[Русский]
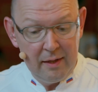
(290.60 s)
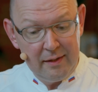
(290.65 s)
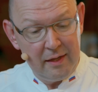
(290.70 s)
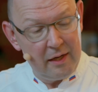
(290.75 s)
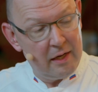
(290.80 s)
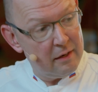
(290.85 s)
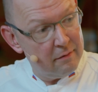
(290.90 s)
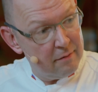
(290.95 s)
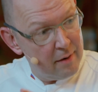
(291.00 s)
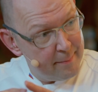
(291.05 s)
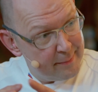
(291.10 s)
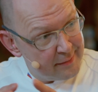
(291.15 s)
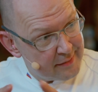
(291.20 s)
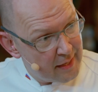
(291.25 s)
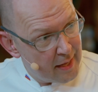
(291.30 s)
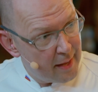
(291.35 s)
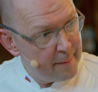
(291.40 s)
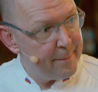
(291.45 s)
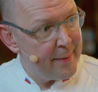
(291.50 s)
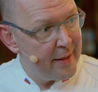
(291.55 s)
накрываем
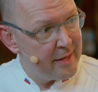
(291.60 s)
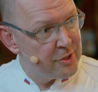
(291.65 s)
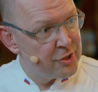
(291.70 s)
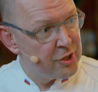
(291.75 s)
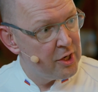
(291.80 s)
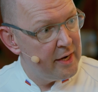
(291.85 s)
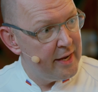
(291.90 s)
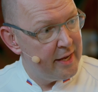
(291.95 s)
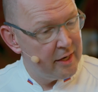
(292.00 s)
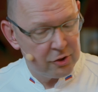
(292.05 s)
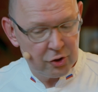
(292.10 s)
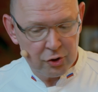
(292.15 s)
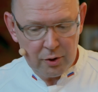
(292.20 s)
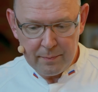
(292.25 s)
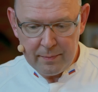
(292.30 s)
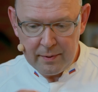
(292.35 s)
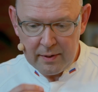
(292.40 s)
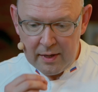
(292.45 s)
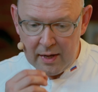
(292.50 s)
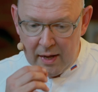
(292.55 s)
это опять желе,
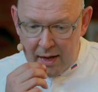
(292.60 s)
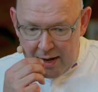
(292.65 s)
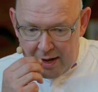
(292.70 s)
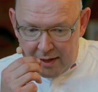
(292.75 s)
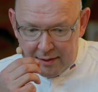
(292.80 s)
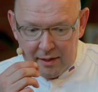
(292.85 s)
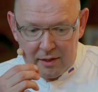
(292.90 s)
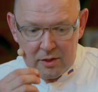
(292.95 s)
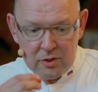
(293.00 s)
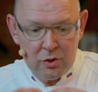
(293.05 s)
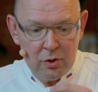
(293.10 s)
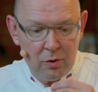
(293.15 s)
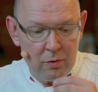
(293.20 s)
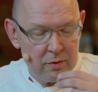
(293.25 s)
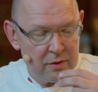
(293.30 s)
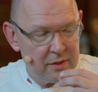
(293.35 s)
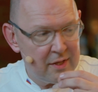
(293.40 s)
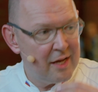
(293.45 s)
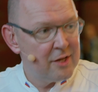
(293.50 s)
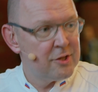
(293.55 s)
чтобы этот
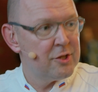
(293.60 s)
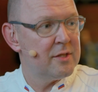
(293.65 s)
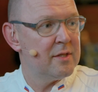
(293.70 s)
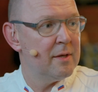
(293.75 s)
соус также